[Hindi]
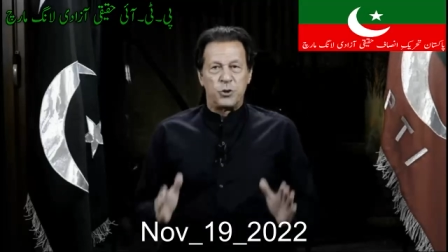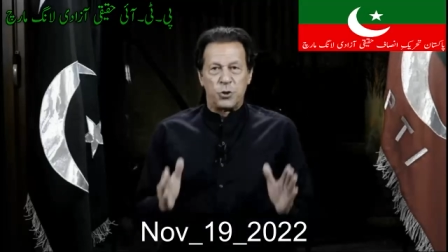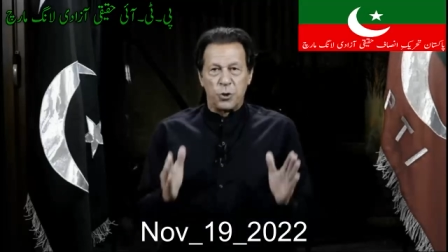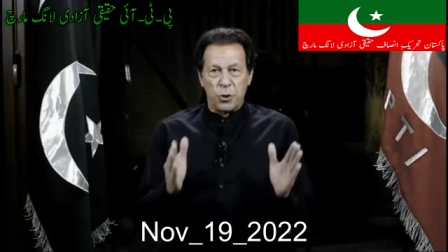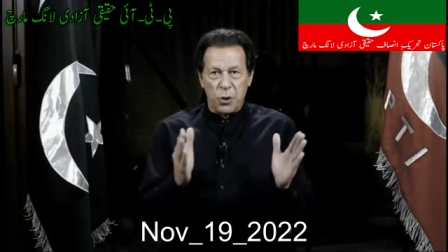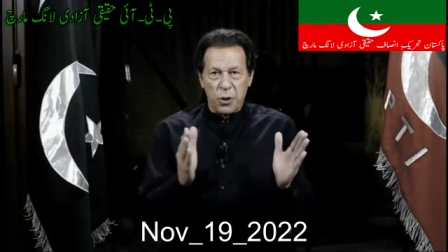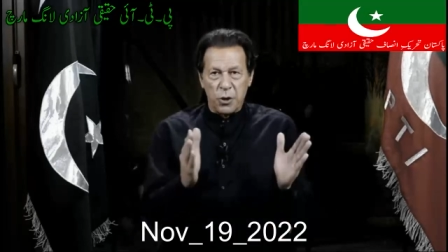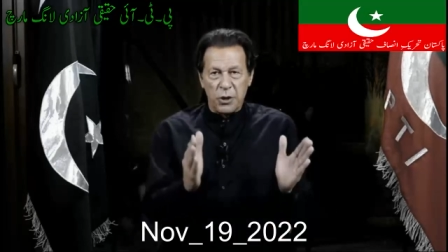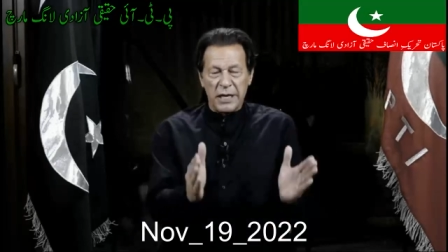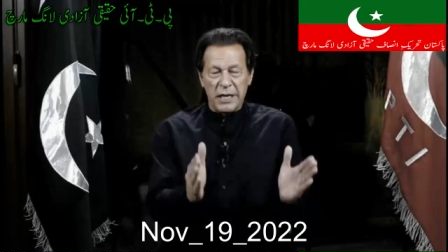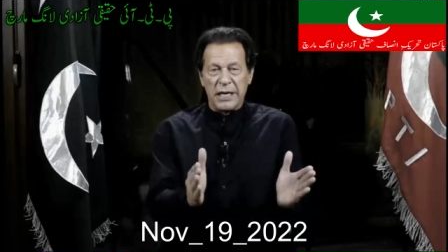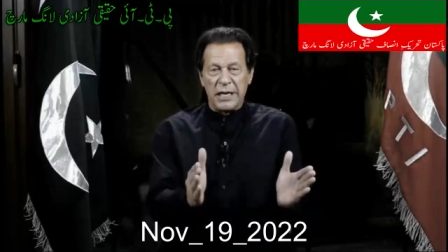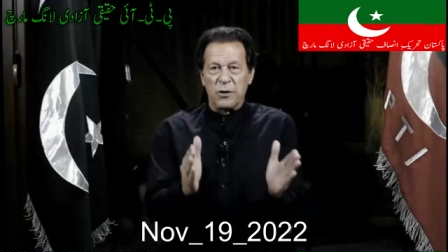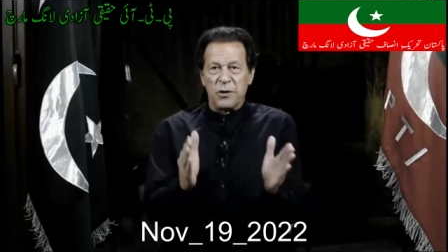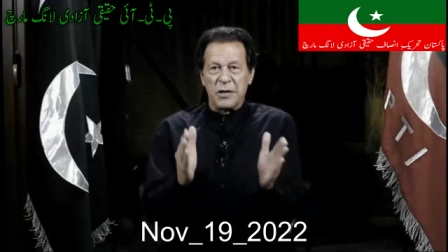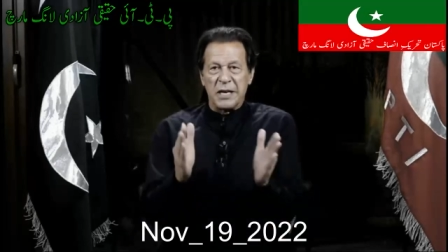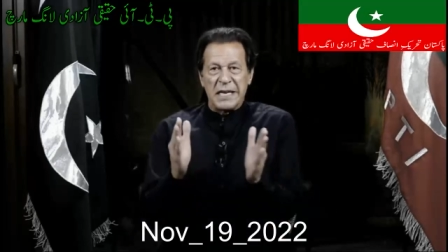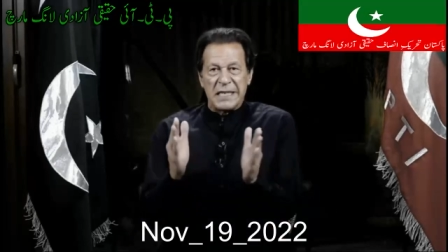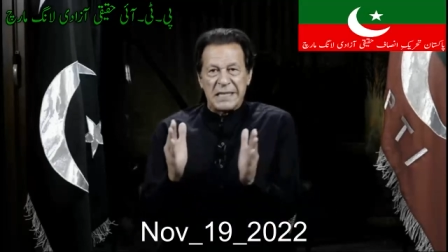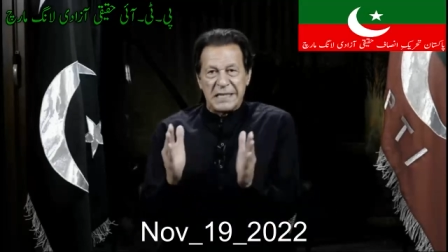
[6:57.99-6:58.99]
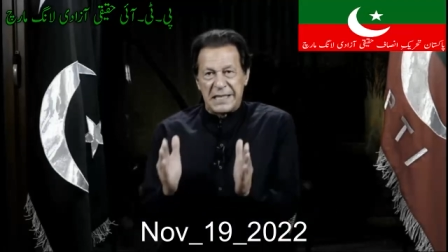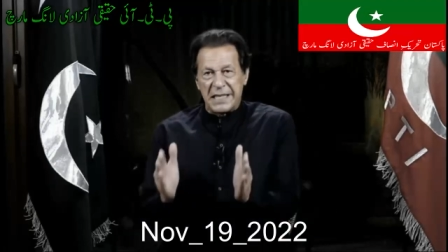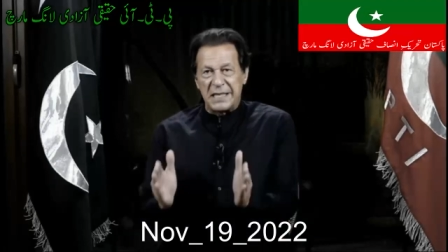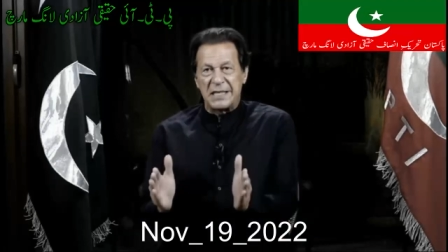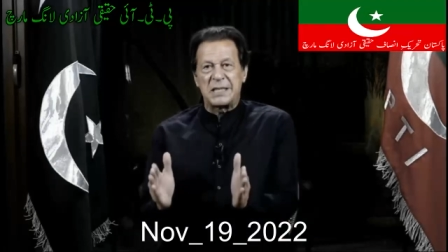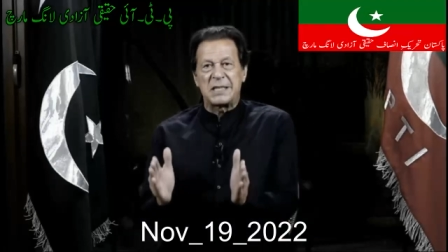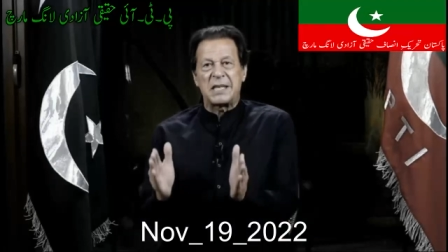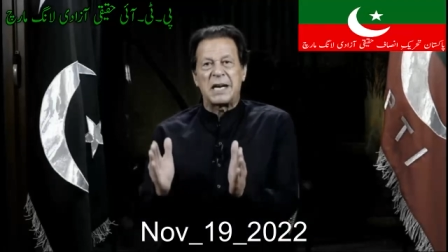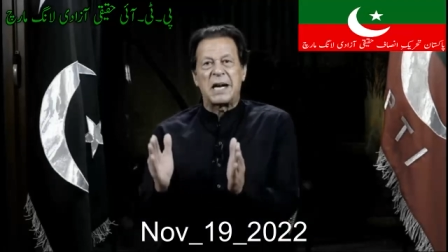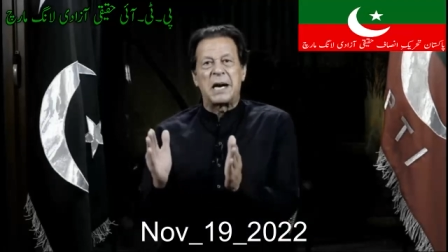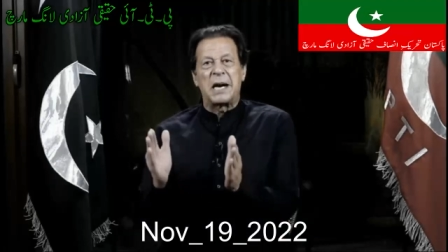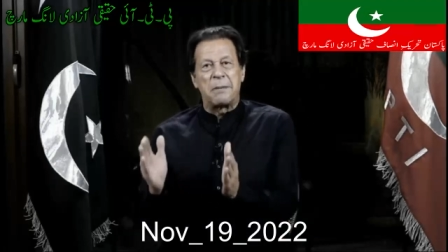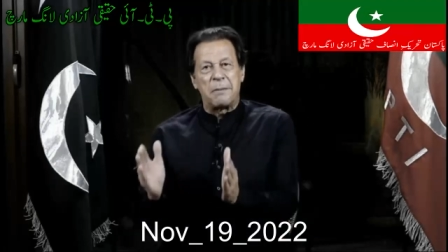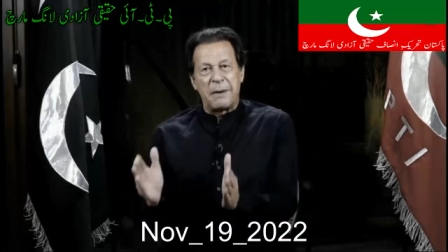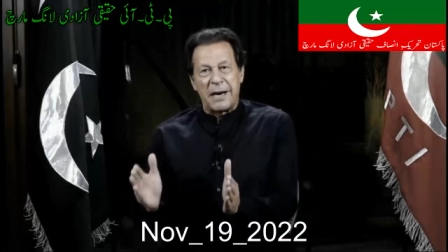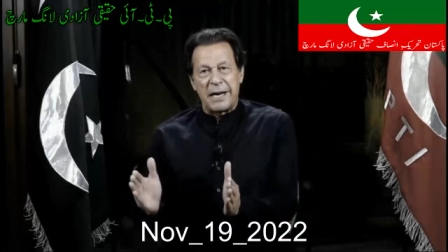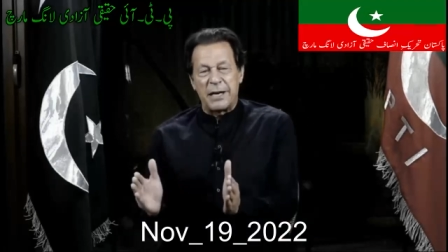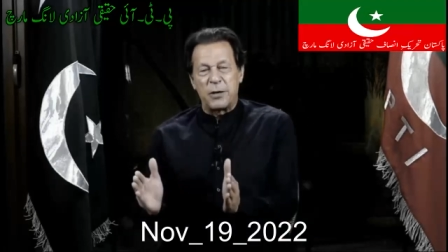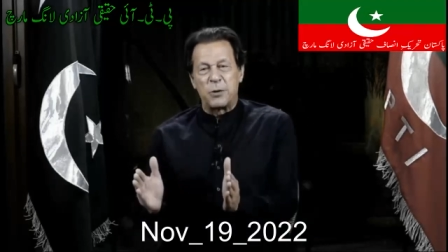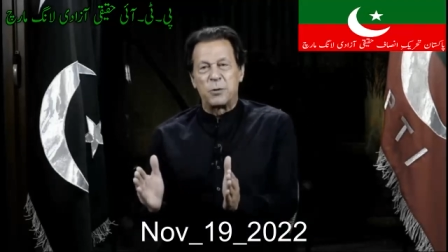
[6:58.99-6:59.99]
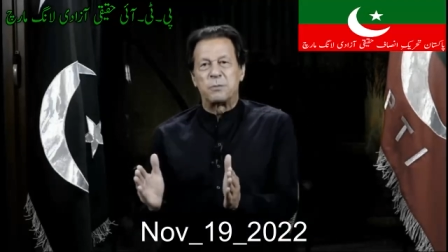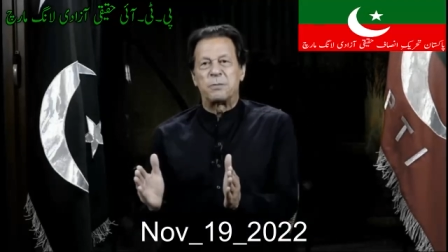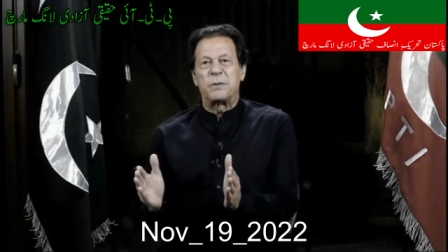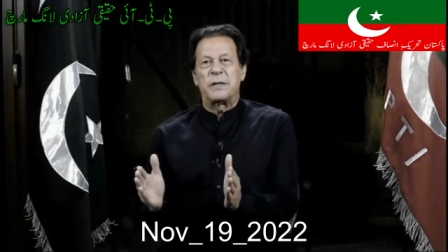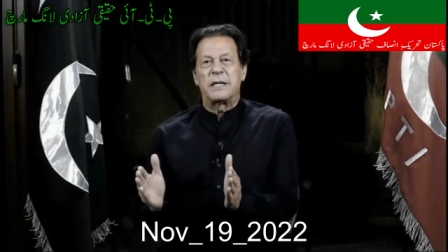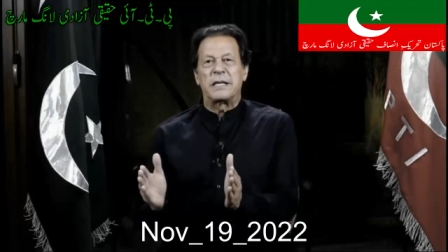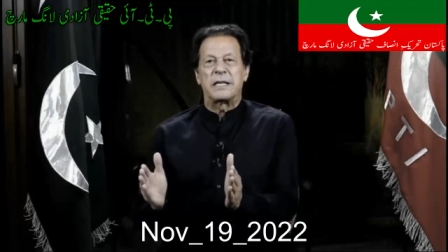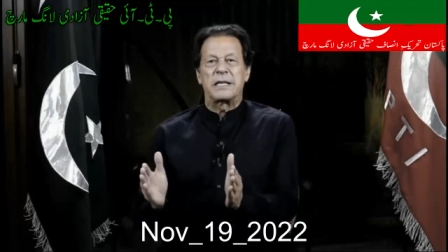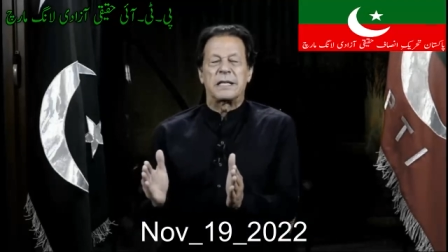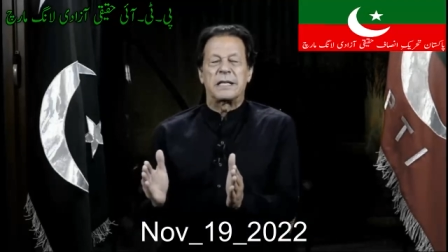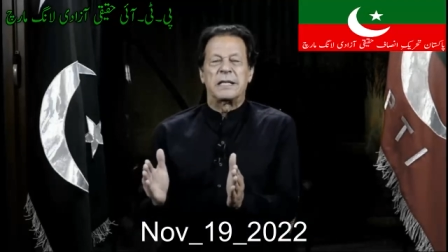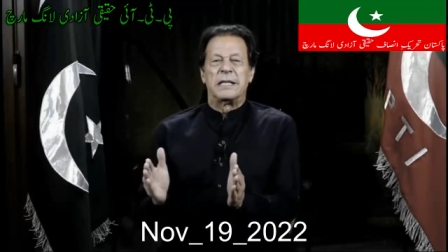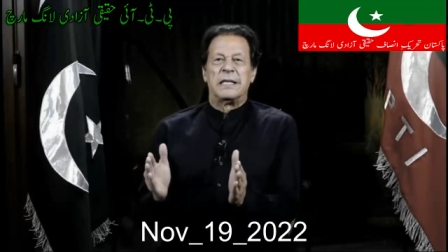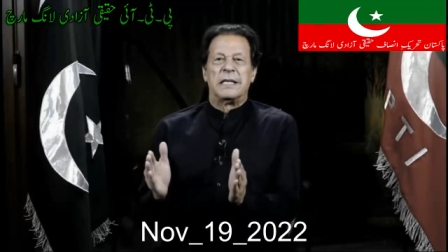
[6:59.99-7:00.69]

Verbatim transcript: जो इन्होंने जिस तरह हमारे ऊपर